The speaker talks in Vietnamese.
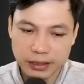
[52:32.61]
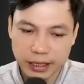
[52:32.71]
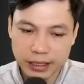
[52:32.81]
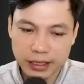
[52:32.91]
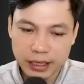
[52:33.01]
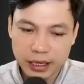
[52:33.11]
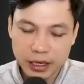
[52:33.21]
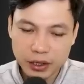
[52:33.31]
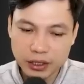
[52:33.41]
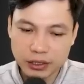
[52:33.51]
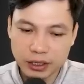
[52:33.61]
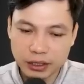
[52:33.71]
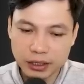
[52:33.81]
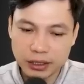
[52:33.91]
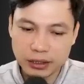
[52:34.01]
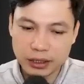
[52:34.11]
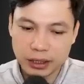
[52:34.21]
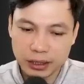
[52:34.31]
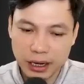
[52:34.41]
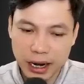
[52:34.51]
ngay lập tức pháp sư Đồng
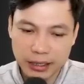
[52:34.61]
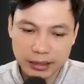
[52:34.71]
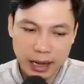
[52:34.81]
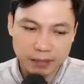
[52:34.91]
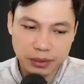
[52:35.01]
liền bắt quyết,